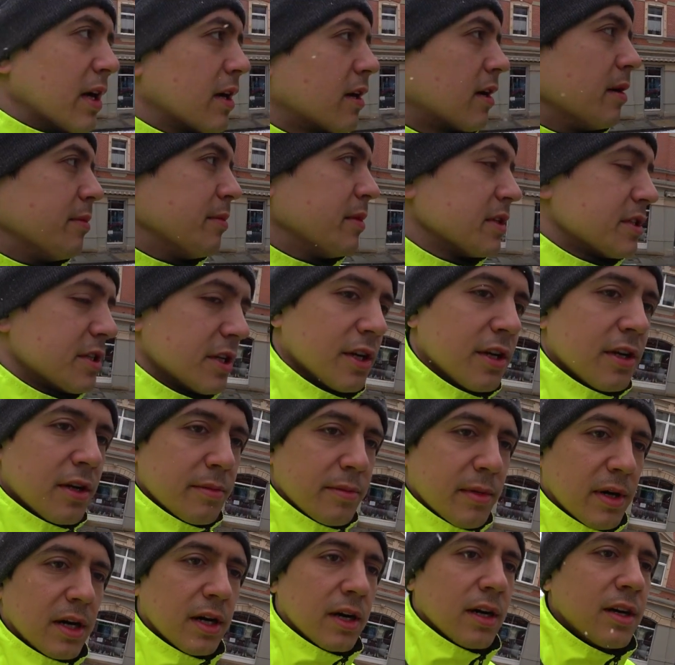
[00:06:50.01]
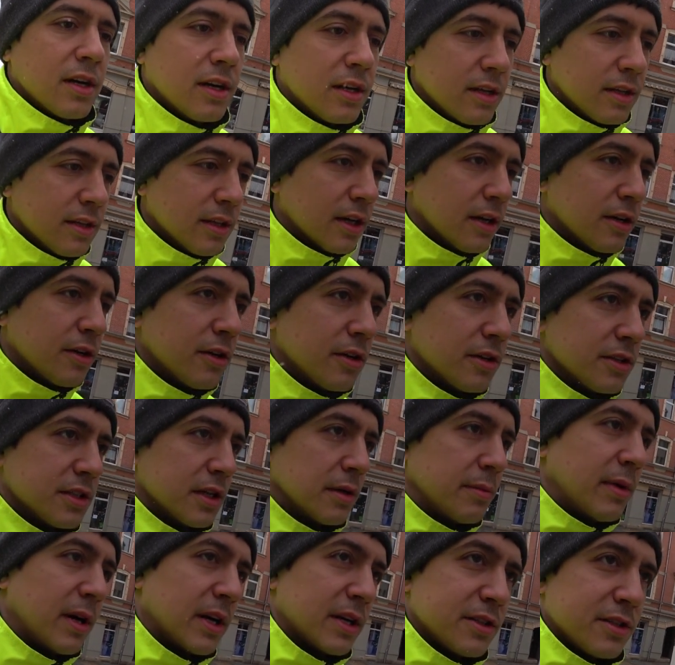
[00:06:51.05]
Na kamerze chyba tego
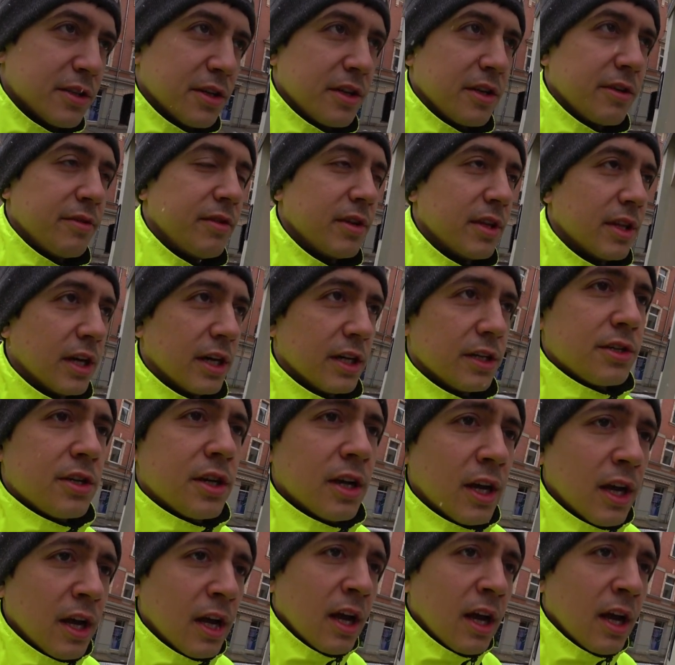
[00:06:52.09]
za bardzo nie widać,